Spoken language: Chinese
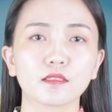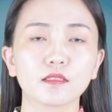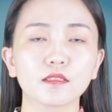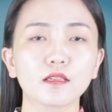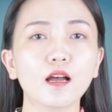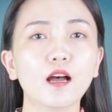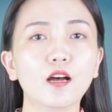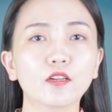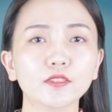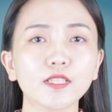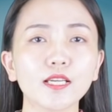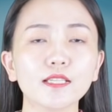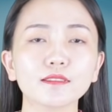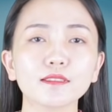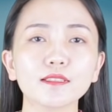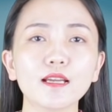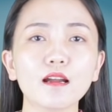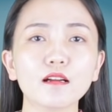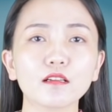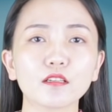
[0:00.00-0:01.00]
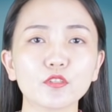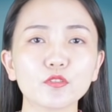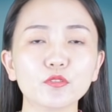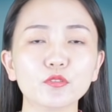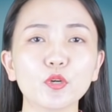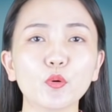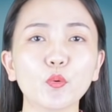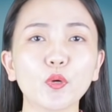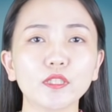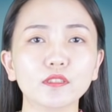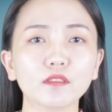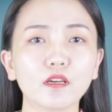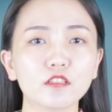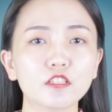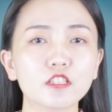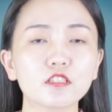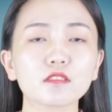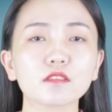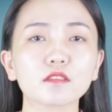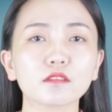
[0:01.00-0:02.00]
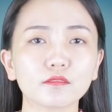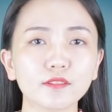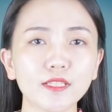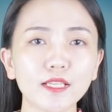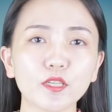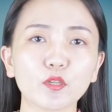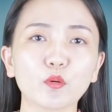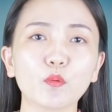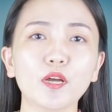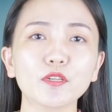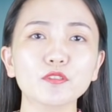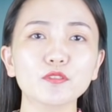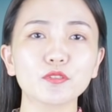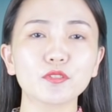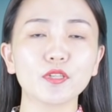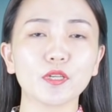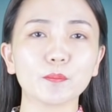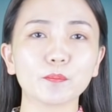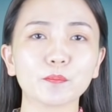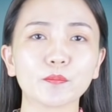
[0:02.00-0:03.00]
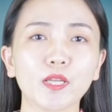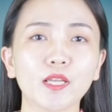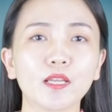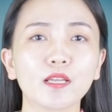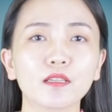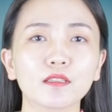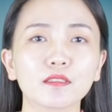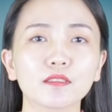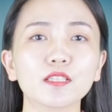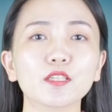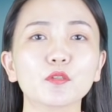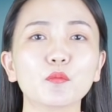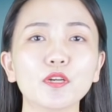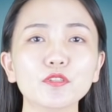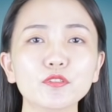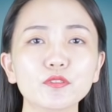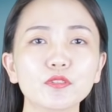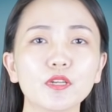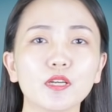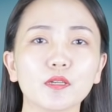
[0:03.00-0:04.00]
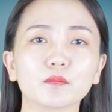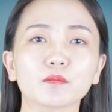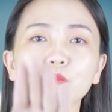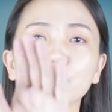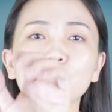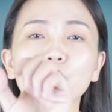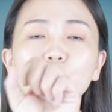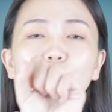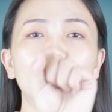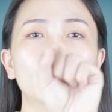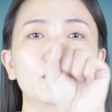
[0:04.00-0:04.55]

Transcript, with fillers: 好，那第二个穴位呢是内关穴。内关穴，我